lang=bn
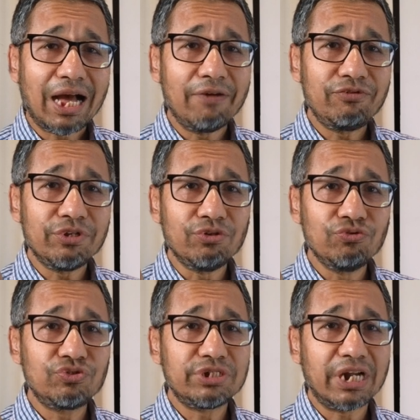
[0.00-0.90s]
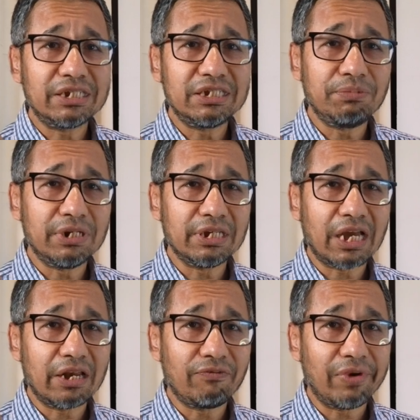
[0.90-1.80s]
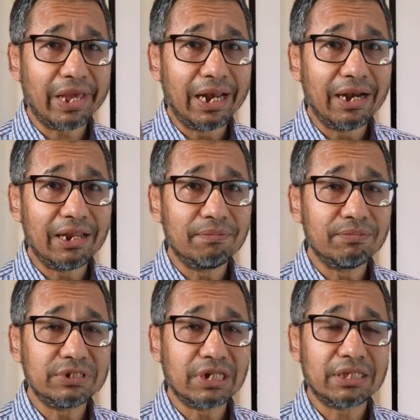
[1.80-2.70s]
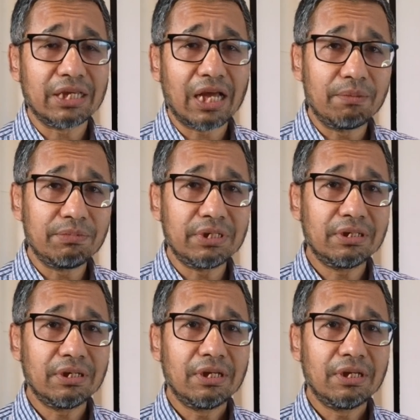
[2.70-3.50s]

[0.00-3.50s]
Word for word: আই হ্যাভ টু ইউজ চ্যাট জিপিটি কাইন্ড অফ এল এল এম যাতে আমি